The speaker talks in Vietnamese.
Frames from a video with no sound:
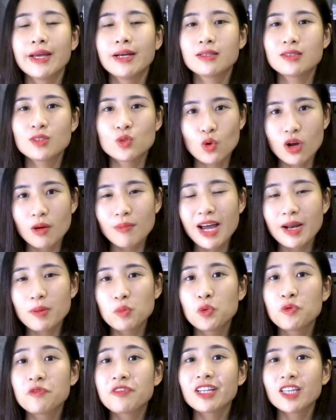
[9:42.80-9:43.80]
dù các bạn
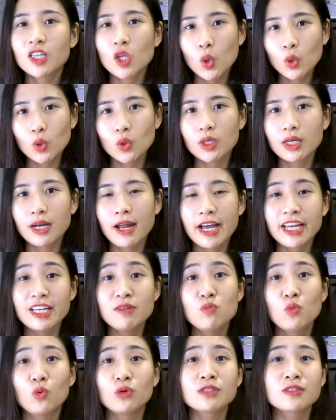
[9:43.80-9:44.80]
muốn viết tốt hay
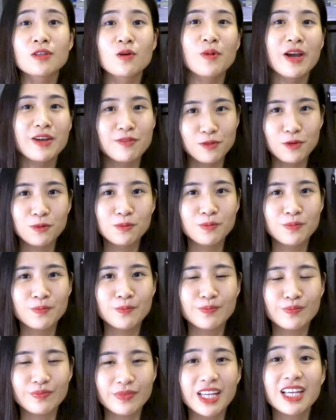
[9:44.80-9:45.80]
muốn sống hạnh phúc
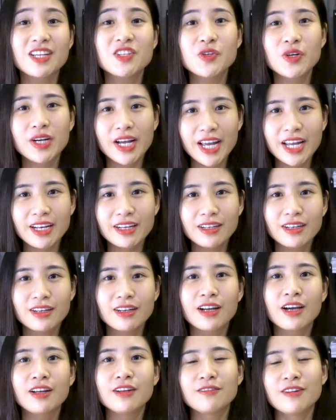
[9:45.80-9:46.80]
thì trước hết
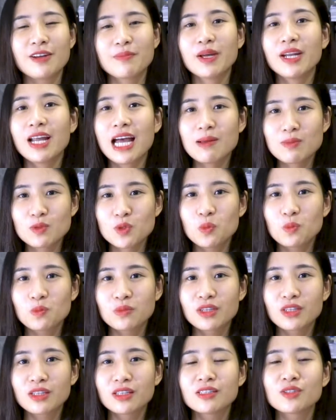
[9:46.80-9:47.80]
cần phải biết áp dụng
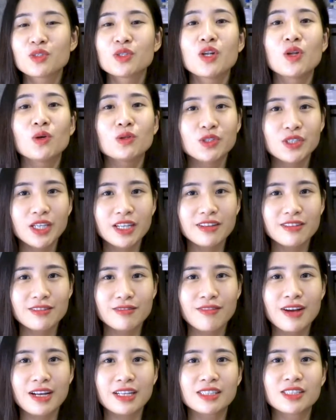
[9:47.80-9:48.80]
tư duy logic
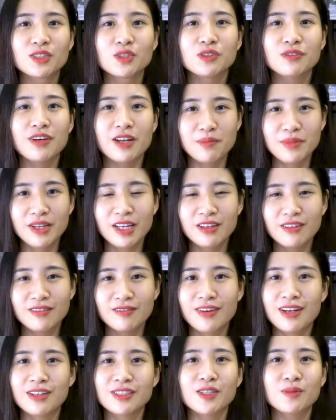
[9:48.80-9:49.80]
và tư duy phản biện
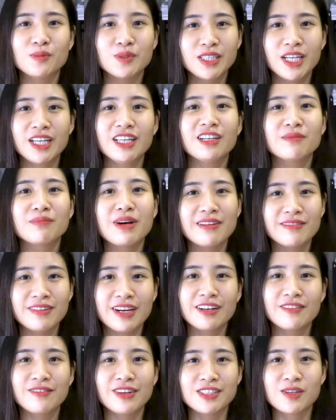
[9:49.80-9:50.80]
vào trong chính những bài
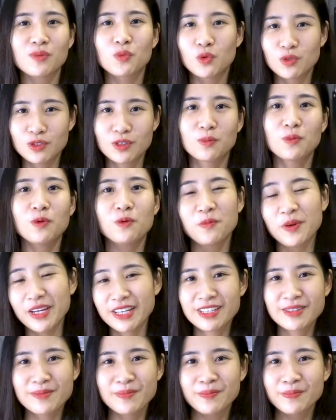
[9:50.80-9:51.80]
văn mà trong cuộc sống của mình
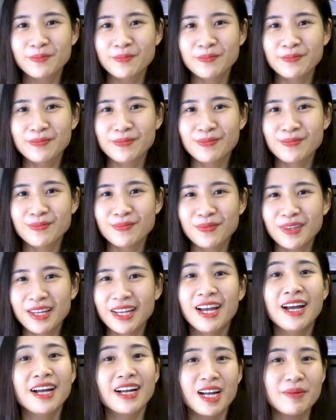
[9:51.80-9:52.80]

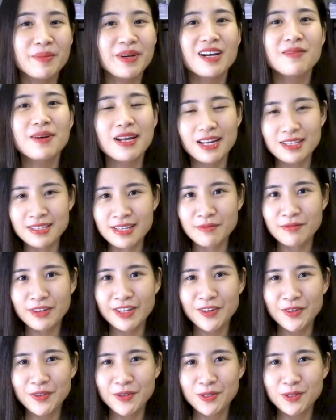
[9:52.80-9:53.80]
Cảm ơn các bạn đã xem
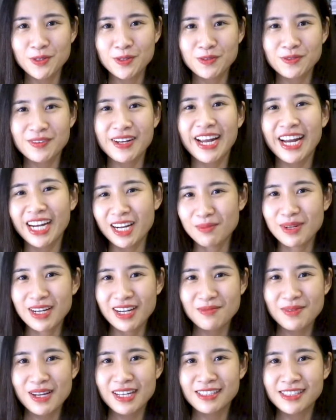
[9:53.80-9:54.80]
video và hẹn gặp lại
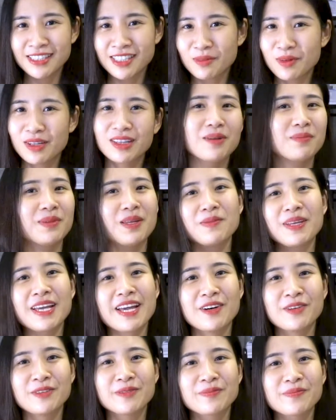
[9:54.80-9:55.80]
các bạn trong những tập tiếp
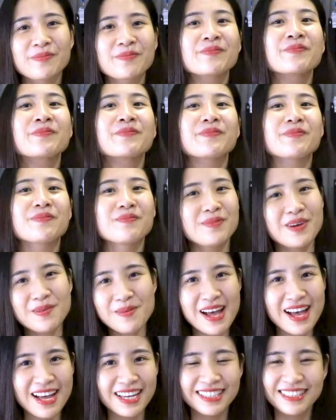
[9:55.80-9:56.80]
theo. Bye
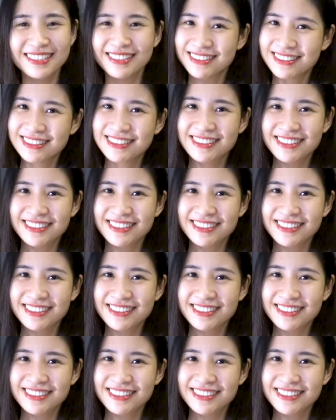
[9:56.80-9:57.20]
bye!